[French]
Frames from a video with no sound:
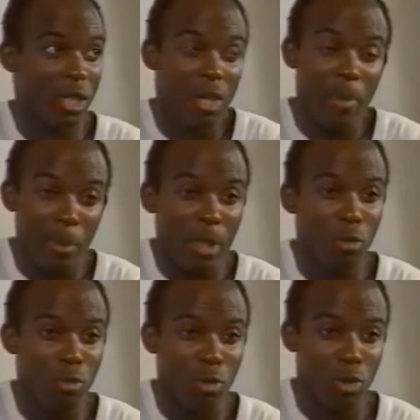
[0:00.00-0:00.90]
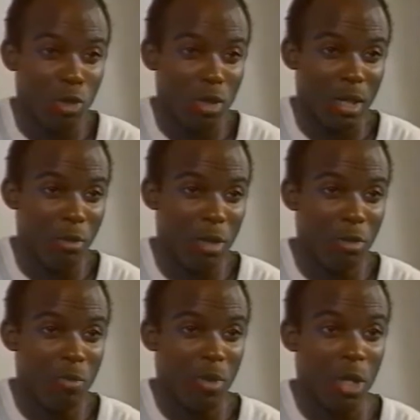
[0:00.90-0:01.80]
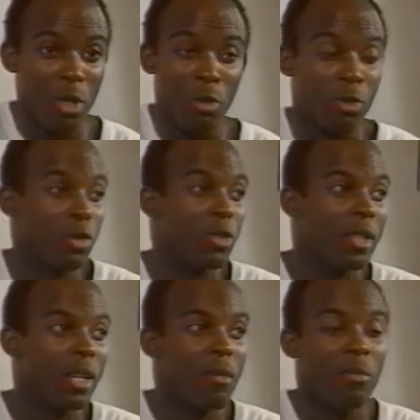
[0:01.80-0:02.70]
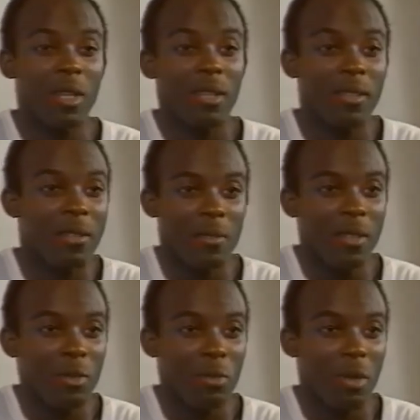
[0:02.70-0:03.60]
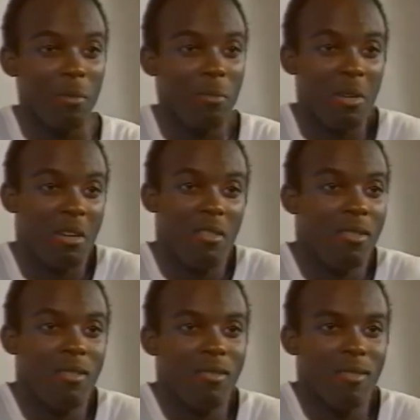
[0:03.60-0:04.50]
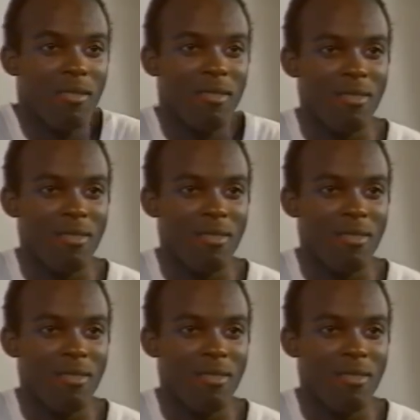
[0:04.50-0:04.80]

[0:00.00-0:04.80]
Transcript: J'ai jamais pris de cours de chant à la Guadeloupe, donc je chantais comme ça d'instinct, quoi, par, euh,